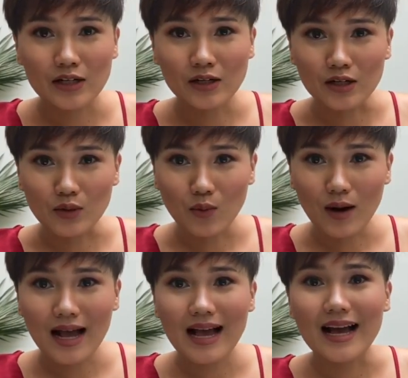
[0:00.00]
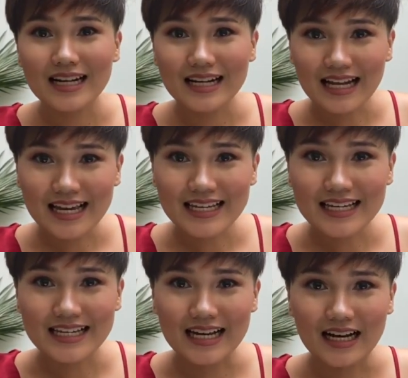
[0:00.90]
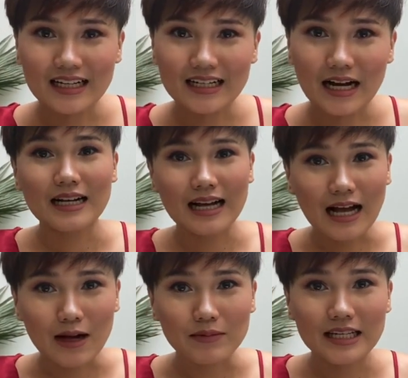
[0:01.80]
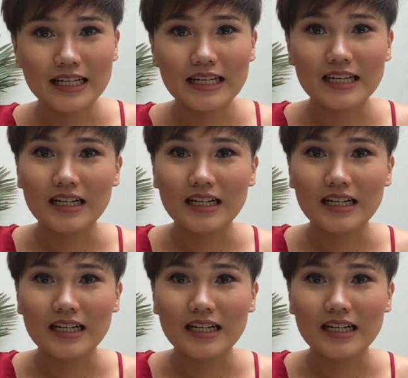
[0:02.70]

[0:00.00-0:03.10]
หรือว่าใกล้เคียงกับคำที่